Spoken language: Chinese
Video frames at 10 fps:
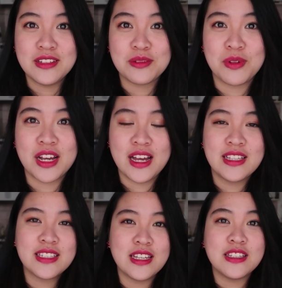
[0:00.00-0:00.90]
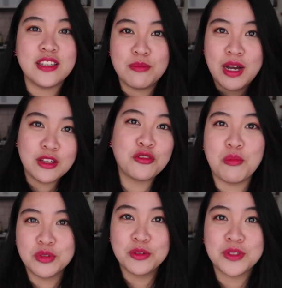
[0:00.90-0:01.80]
叫你不要跟他在一起。你妈都管
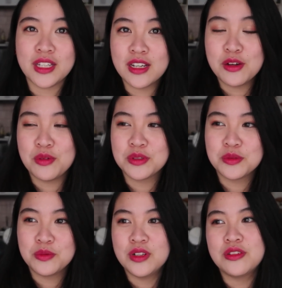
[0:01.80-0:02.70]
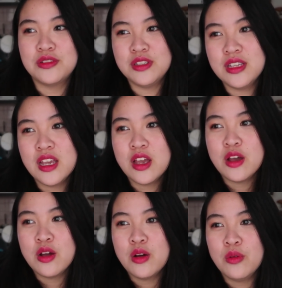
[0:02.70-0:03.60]
不动你，更光是我，只是
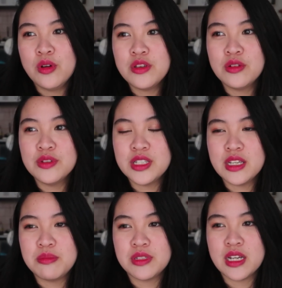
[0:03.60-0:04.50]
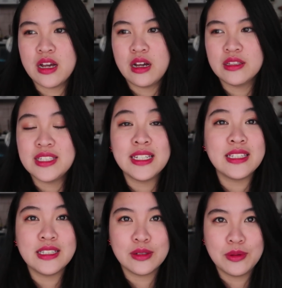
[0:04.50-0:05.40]
会用一些比较建
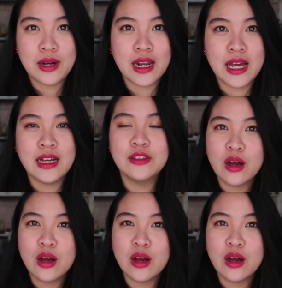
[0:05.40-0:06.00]
议的话啦。